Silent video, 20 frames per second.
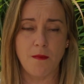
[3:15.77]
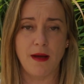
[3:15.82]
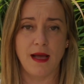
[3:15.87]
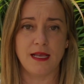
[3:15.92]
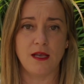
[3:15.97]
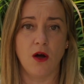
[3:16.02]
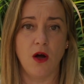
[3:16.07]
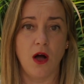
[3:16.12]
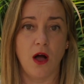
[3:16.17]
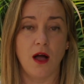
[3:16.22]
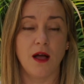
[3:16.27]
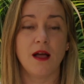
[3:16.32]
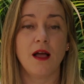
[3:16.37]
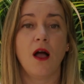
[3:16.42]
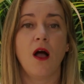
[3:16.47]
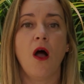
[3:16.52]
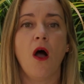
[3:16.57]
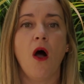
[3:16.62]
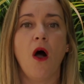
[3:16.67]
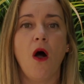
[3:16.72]
maior,
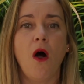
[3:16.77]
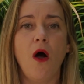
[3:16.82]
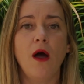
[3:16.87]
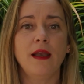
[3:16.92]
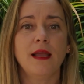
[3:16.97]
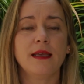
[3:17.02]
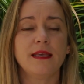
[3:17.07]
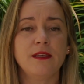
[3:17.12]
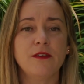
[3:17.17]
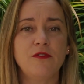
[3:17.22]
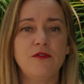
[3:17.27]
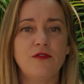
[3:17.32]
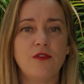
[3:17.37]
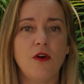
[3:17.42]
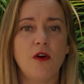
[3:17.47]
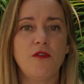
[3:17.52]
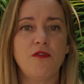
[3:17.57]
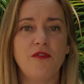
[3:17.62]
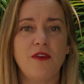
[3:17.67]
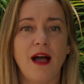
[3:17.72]
olha que
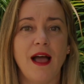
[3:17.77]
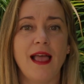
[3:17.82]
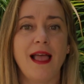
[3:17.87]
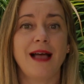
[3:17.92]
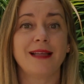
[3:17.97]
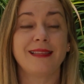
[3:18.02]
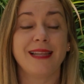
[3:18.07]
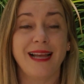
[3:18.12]
fofa é a